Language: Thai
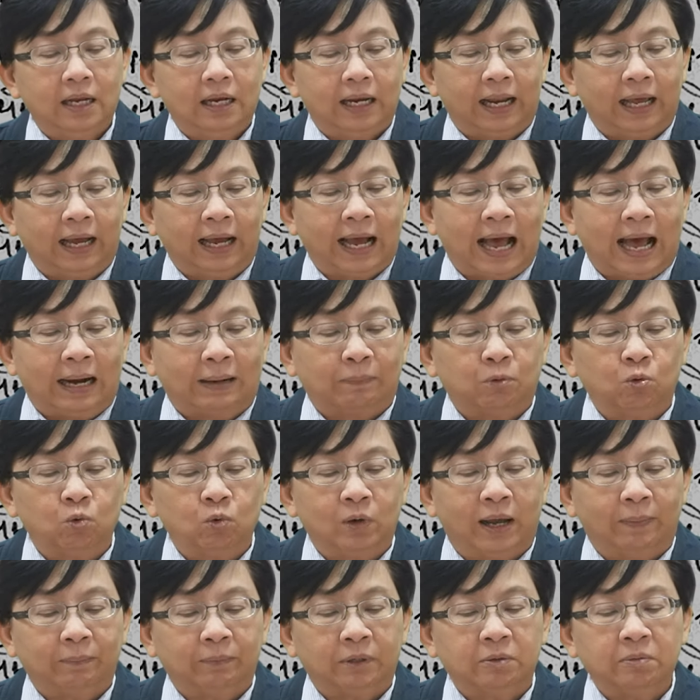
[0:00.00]
และขาดผู้
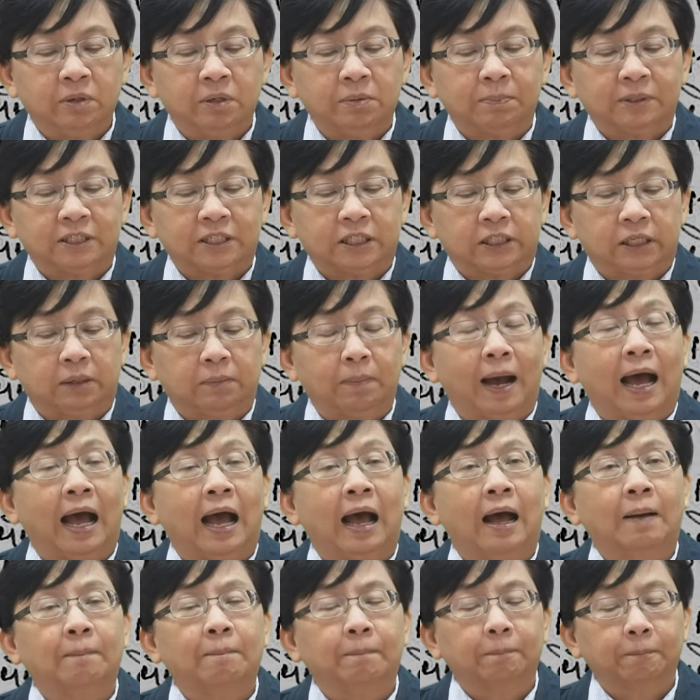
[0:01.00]
นำที่มีประสิทธิ
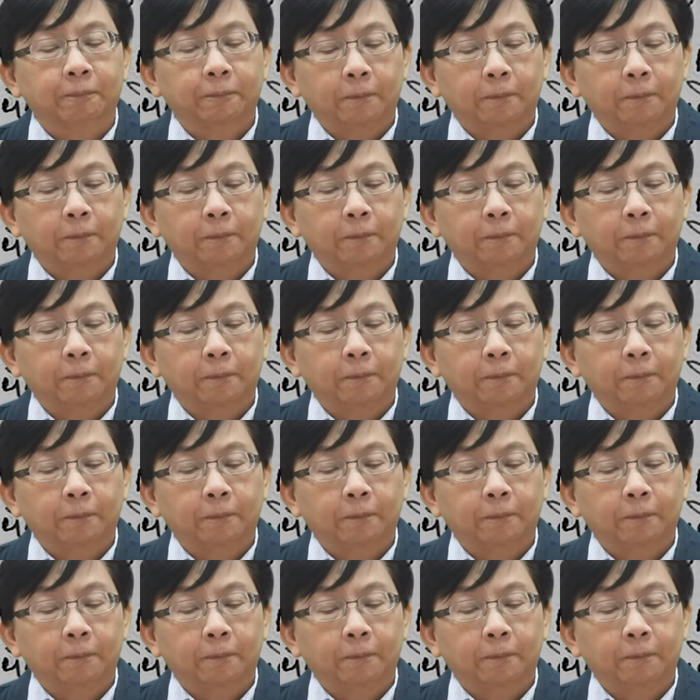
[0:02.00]
ภาพ